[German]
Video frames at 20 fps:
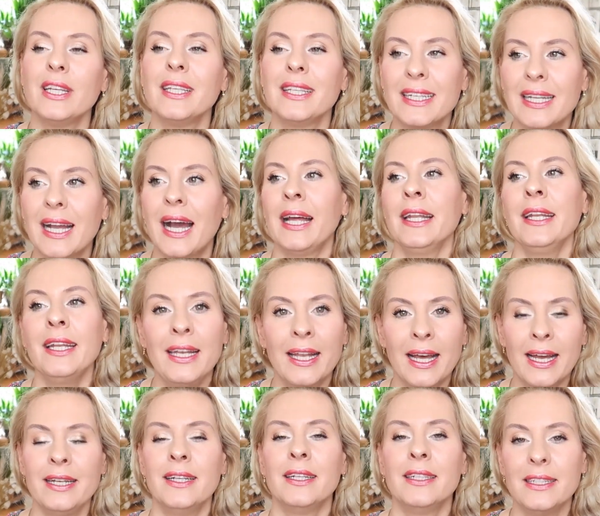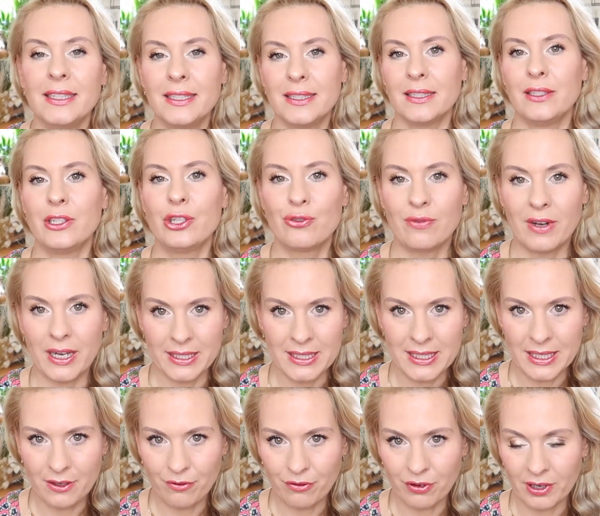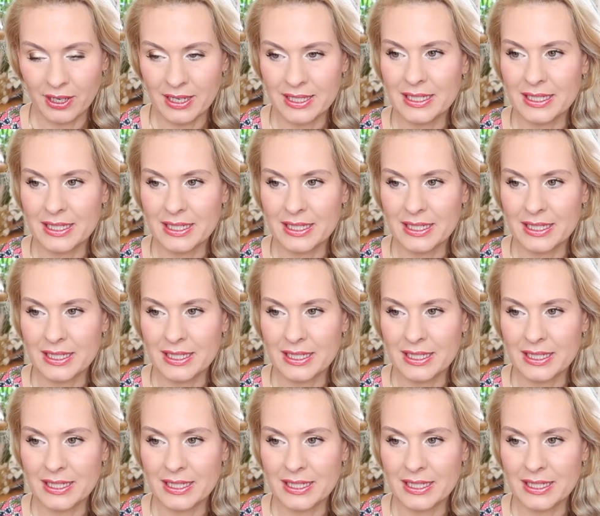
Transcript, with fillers: ich kann leider nicht in die Schweiz liefern.